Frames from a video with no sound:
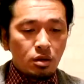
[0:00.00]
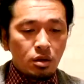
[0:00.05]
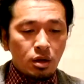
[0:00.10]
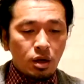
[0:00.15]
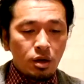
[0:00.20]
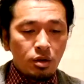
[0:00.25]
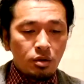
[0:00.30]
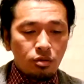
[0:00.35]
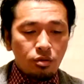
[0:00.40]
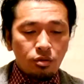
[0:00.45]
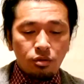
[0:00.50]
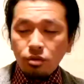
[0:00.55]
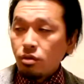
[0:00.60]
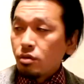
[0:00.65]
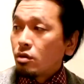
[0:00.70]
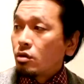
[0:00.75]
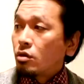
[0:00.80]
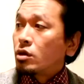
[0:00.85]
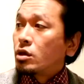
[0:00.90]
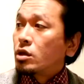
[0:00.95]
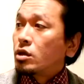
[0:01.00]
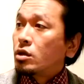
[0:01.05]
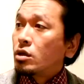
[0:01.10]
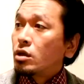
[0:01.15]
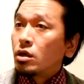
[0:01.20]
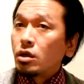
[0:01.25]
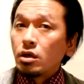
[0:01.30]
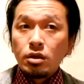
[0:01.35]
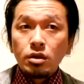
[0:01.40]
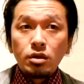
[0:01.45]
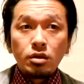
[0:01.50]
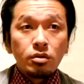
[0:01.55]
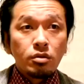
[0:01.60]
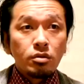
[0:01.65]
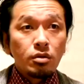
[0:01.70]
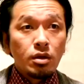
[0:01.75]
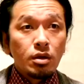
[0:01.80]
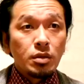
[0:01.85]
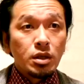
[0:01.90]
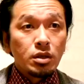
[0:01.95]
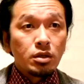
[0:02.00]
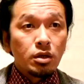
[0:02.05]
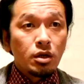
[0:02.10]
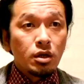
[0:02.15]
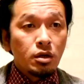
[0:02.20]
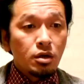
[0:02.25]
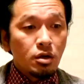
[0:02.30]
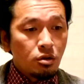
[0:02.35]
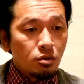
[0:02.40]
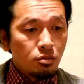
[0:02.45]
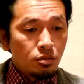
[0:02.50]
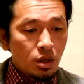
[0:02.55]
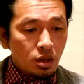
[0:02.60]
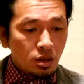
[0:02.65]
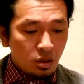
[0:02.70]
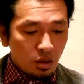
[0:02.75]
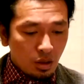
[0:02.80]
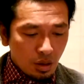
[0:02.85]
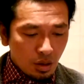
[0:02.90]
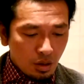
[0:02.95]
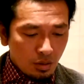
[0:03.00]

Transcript: 乾燥すごいんで、実はま出かける前に